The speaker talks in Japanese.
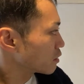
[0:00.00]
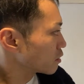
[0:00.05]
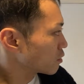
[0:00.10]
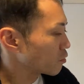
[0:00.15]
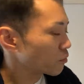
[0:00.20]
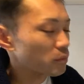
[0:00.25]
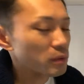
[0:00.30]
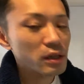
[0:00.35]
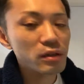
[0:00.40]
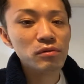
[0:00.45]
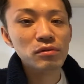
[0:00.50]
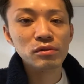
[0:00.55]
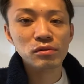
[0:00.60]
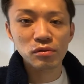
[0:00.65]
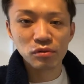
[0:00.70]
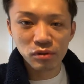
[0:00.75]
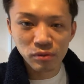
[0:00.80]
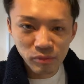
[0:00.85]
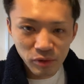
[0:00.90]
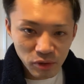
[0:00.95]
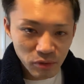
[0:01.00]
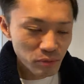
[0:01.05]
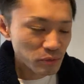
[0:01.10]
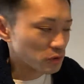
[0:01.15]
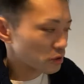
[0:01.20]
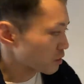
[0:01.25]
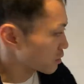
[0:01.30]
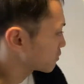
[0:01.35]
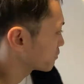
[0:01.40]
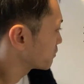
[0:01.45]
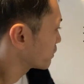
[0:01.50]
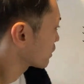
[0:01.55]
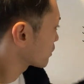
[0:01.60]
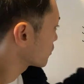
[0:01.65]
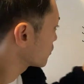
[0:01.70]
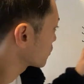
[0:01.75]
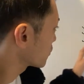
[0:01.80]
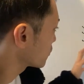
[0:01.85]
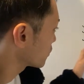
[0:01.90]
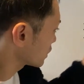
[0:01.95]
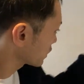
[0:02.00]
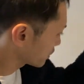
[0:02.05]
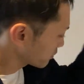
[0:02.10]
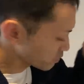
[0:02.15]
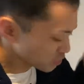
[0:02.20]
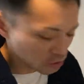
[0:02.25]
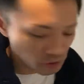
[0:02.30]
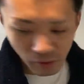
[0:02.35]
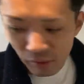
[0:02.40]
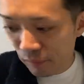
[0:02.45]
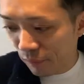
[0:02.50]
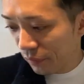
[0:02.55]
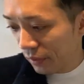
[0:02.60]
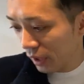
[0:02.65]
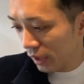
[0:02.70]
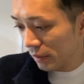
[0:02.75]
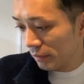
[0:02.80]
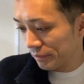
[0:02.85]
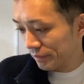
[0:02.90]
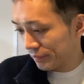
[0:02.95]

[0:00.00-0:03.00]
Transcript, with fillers: お前のことどうでもいいと思うんで、まあ、ここでいきましょう。はい。